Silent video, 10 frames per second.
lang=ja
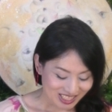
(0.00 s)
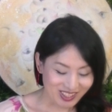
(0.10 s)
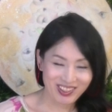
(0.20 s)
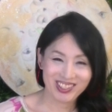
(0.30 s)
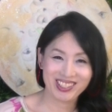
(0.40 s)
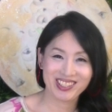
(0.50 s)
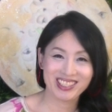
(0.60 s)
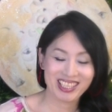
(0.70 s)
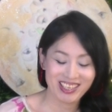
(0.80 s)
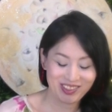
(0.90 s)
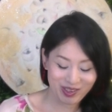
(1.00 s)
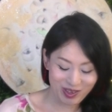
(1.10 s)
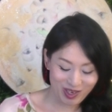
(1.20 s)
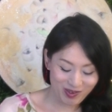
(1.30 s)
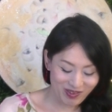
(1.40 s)
ちょっと作ってると
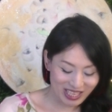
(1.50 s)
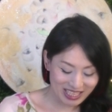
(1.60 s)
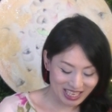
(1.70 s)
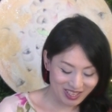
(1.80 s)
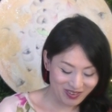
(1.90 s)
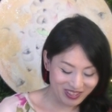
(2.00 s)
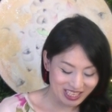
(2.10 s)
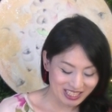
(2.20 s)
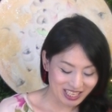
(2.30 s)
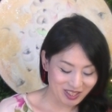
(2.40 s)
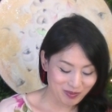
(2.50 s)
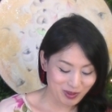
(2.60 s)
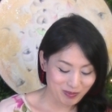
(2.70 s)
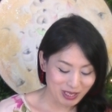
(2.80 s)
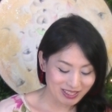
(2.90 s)
ころも皆さんにお見せしたいと思
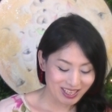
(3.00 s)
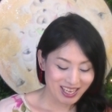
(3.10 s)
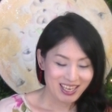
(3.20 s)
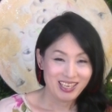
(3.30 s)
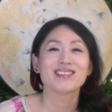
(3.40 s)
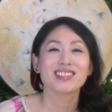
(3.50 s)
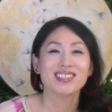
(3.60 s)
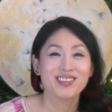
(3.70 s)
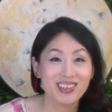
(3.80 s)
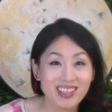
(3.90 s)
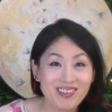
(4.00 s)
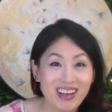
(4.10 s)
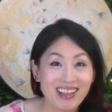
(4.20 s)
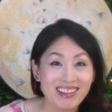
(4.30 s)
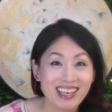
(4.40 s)
います。それで
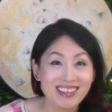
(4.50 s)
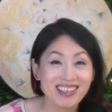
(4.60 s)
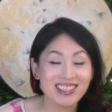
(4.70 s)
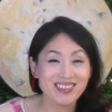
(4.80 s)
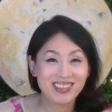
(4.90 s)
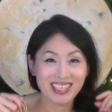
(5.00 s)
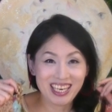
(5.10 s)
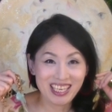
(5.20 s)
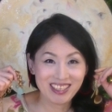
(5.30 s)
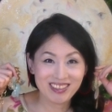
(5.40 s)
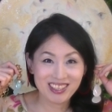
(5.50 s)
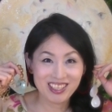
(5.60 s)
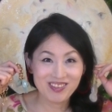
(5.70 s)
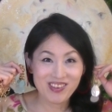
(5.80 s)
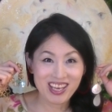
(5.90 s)
はネックレスをイヤリングに
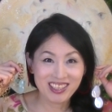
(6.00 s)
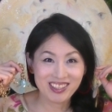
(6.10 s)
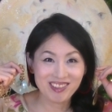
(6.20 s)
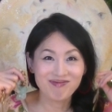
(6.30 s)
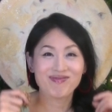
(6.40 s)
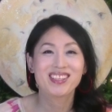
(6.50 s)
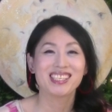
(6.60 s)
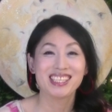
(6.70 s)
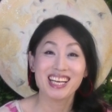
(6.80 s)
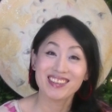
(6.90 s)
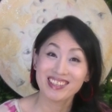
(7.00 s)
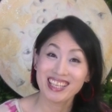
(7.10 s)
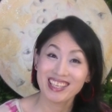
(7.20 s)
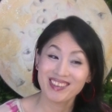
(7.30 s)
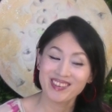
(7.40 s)
リメイクスタートし
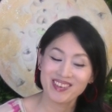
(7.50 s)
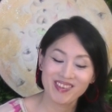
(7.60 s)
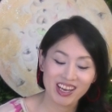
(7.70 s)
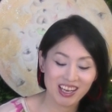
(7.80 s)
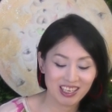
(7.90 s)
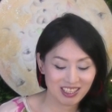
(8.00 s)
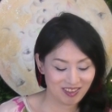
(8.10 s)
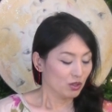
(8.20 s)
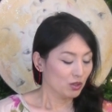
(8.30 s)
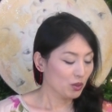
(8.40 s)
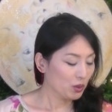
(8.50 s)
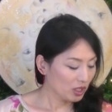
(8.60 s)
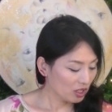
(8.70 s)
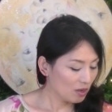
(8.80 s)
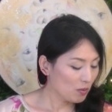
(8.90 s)
たいと思います。といっ
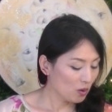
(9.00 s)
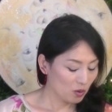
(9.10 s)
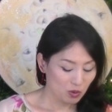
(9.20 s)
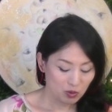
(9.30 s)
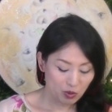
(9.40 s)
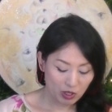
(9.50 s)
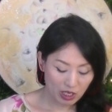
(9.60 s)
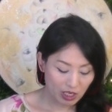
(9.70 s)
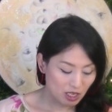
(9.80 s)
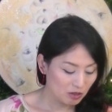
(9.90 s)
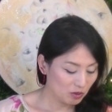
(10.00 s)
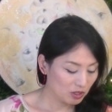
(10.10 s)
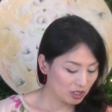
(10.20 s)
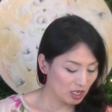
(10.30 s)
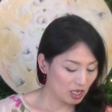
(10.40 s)
ても本当に金具を
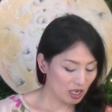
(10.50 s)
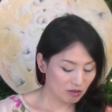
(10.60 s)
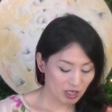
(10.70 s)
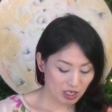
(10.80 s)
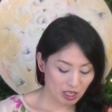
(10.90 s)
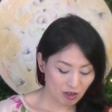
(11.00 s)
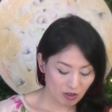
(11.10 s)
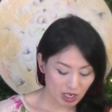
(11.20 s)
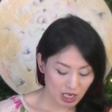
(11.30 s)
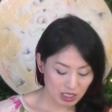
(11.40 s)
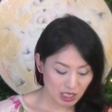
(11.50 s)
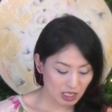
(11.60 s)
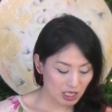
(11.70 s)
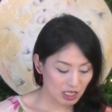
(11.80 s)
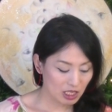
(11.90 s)
付け替えるだけなので簡
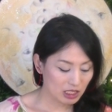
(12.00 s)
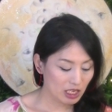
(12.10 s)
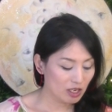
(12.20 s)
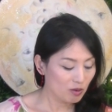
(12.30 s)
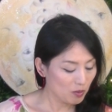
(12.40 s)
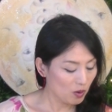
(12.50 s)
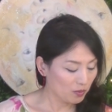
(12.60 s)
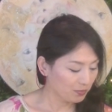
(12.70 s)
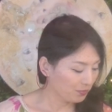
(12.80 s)
単なんですけれども、